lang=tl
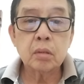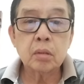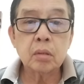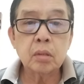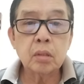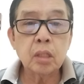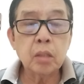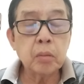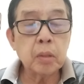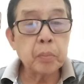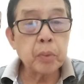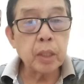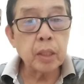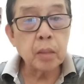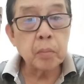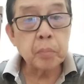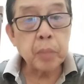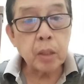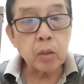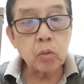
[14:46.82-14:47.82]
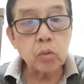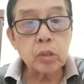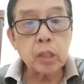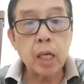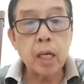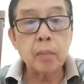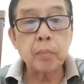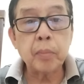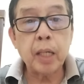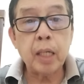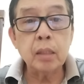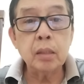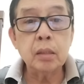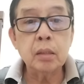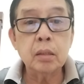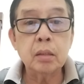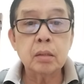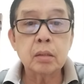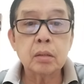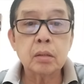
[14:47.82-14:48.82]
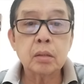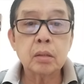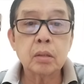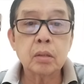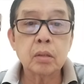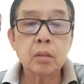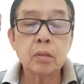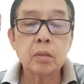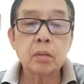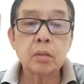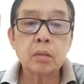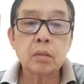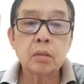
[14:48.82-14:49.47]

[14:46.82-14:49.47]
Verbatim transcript: hindi ba pwedeng pag-usapan? Oh.